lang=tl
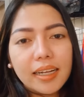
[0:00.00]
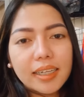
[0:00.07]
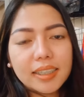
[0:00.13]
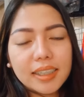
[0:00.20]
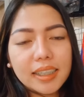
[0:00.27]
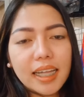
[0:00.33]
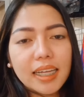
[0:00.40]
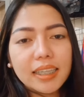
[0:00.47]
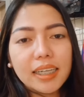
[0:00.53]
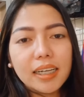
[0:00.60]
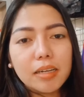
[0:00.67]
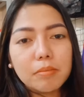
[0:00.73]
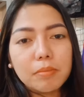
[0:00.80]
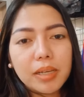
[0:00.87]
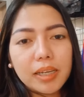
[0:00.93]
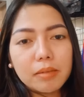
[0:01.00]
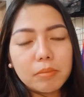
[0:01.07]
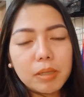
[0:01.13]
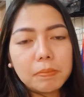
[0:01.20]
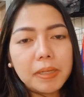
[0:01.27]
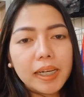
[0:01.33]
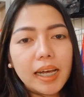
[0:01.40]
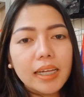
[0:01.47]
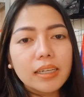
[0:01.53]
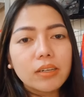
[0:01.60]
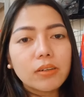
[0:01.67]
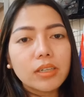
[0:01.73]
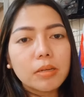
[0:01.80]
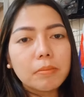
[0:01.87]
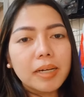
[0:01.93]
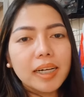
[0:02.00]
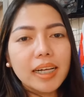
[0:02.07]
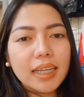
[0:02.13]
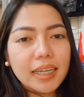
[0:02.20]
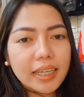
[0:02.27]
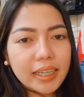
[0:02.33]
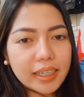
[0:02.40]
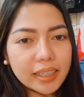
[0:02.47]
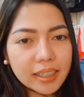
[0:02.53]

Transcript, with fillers: Kasi dati kami, may mekaniko na magaling.